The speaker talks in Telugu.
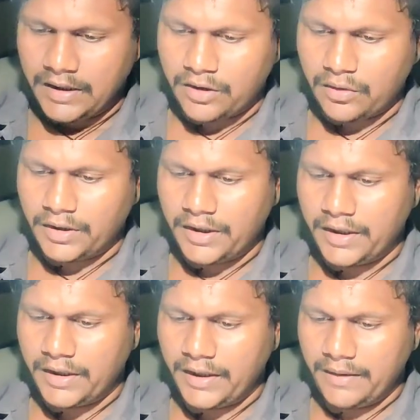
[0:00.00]
ఇది
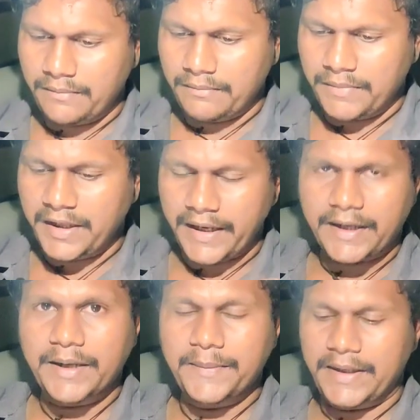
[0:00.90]
కొట్టిందంటే మీరు
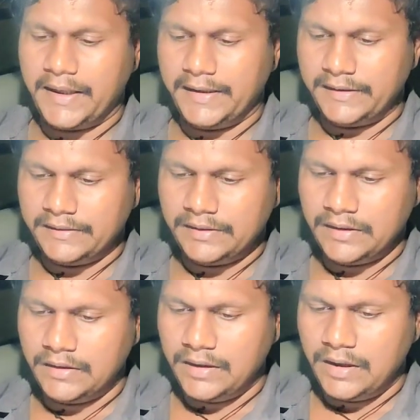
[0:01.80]
ఎక్కడ పెట్టాలి
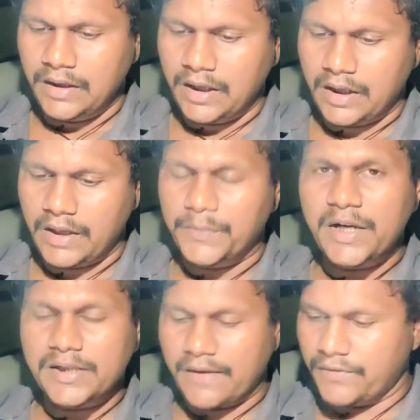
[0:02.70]

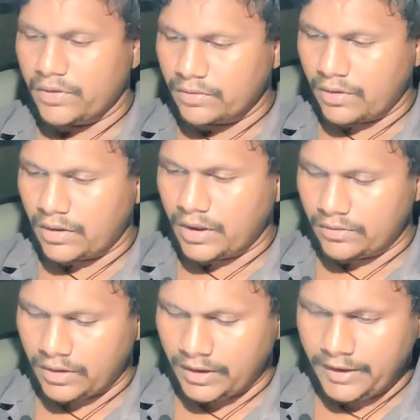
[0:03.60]
ఇప్పుడు నేను సపోజ్ కొడతా
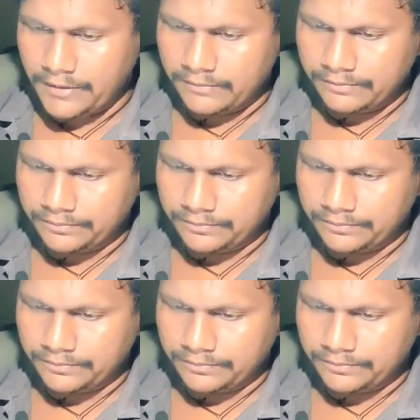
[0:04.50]
చూడండి